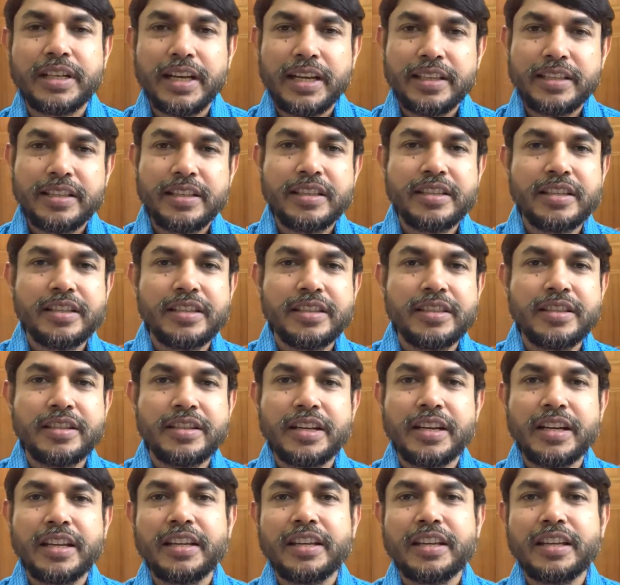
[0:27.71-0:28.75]
রেজিস্ট্যান্স
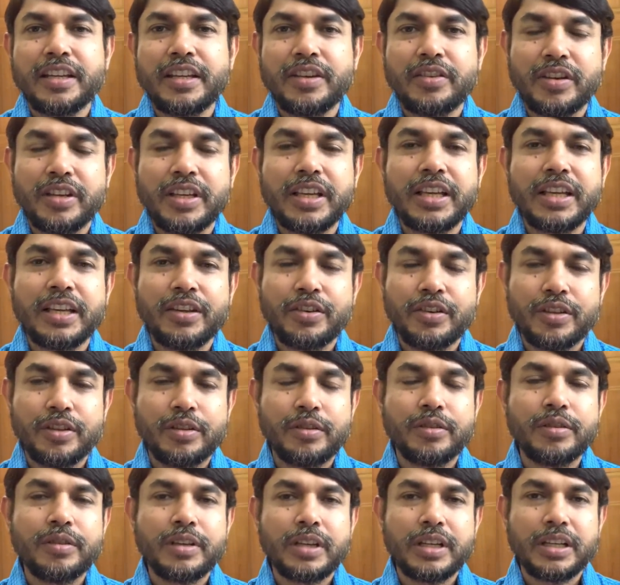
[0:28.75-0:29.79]
ট্রেনিং নিয়ে অনেকেই
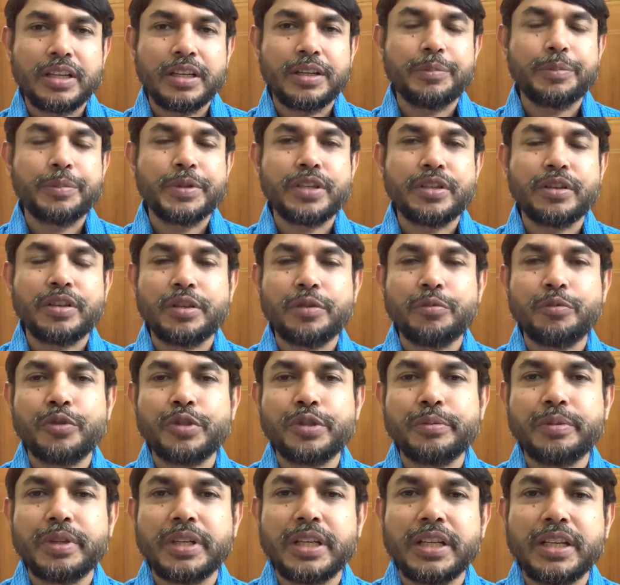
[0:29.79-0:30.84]
হয়তো বিষয়টা
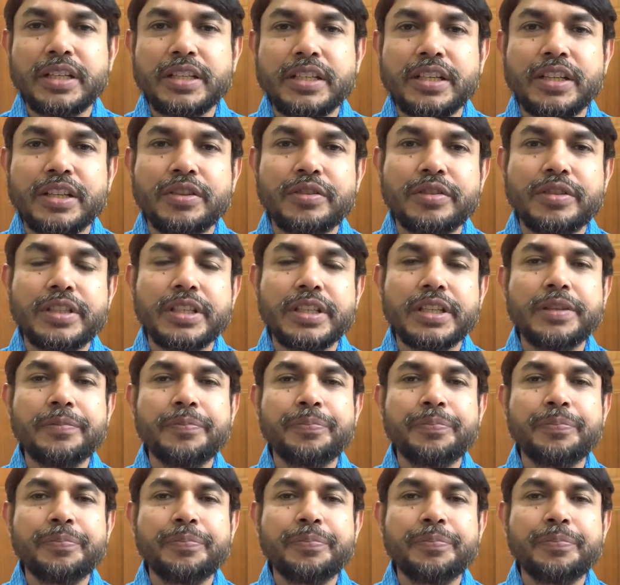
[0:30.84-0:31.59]
বুঝবেন না সেটা হচ্ছে